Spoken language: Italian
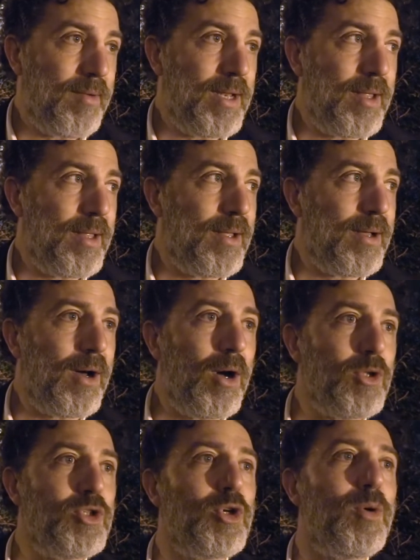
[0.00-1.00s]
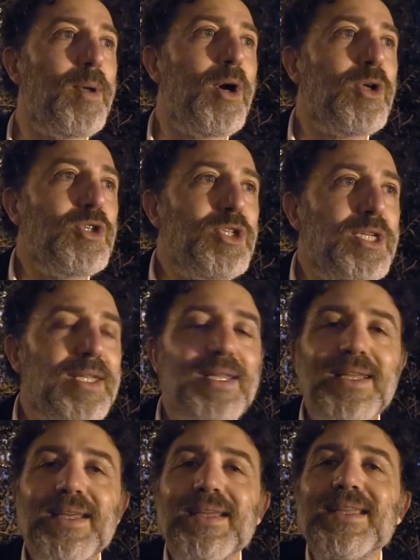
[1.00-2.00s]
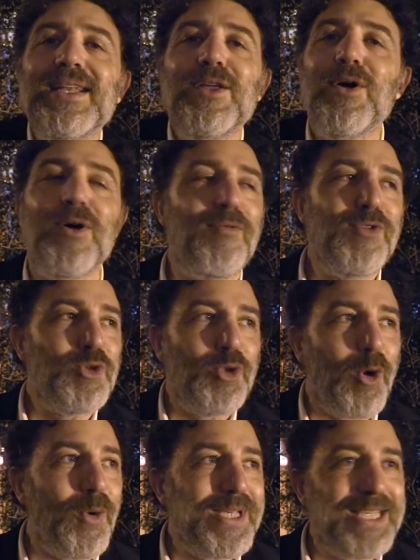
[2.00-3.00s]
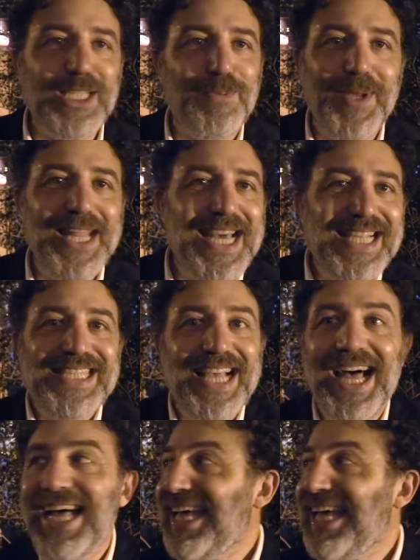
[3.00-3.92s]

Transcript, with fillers: avere oggi come oggi, ieri ho vissuto questa esperienza